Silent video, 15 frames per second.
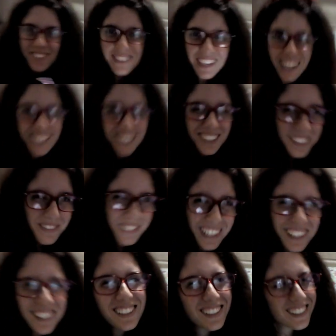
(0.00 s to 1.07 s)
Nada demais,
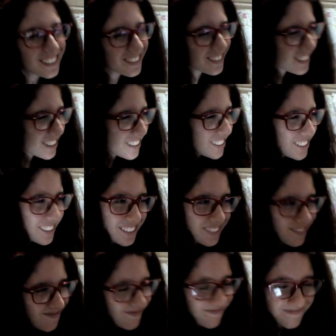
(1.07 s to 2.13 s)
gente. Muito...
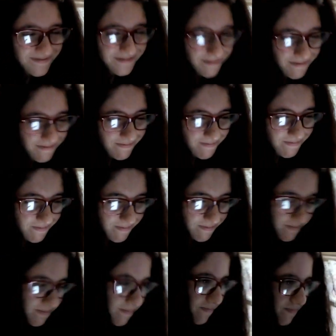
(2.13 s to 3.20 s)
Nada, o
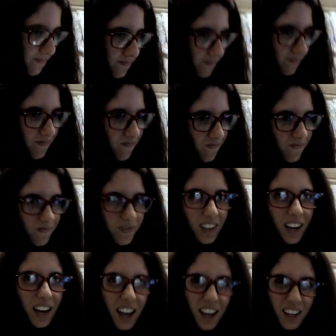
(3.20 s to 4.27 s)
gosto totalmente básico,
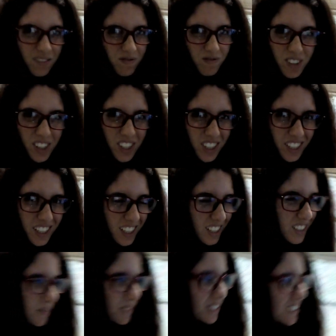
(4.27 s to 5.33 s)
né? É, não achei nada demais.